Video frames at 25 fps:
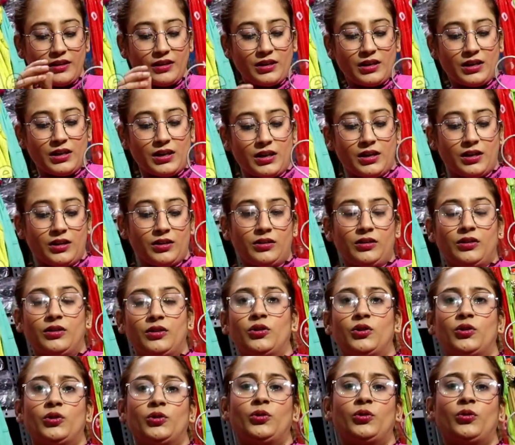सर
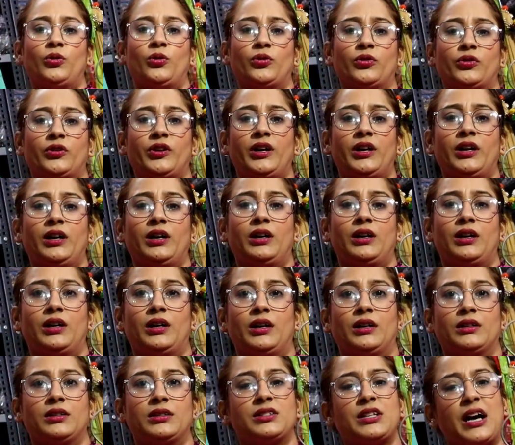दो से
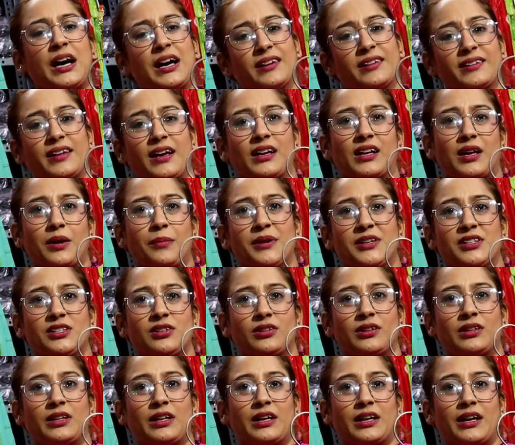चार साल के बच्चे
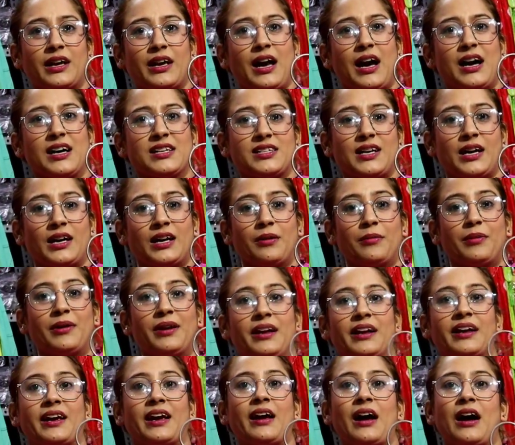तक के आ जाएंगे मतलब
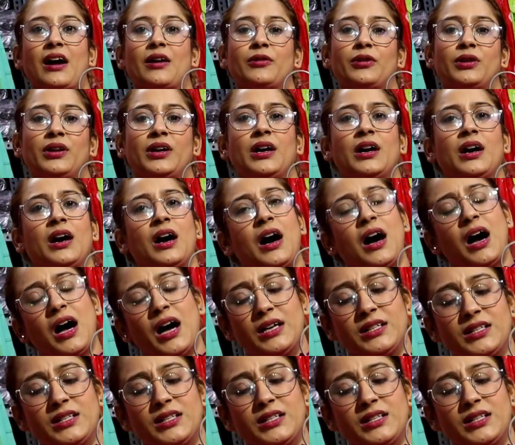हाँ, दो से चार साल के बच्चों